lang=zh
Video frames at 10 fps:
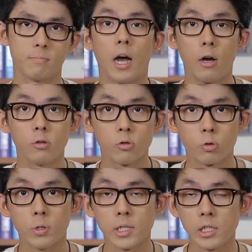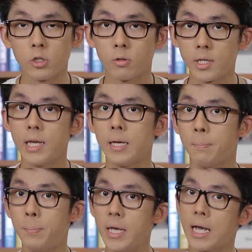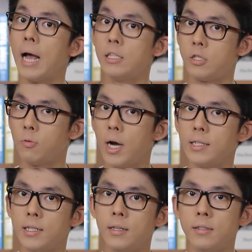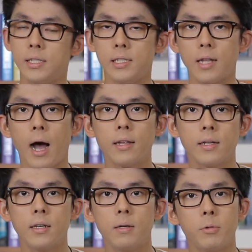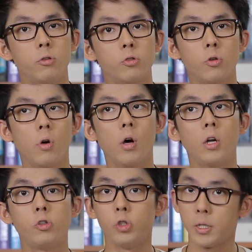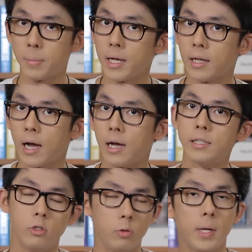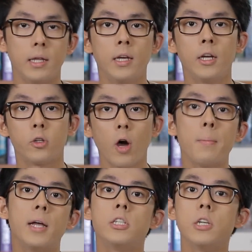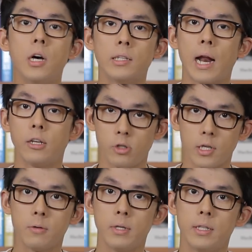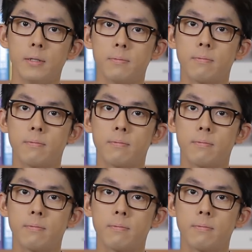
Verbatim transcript: 好，除了这几种电影避开之外呢，其他的比如说剧情片啊、喜剧片，都还蛮适合拿来学英文的。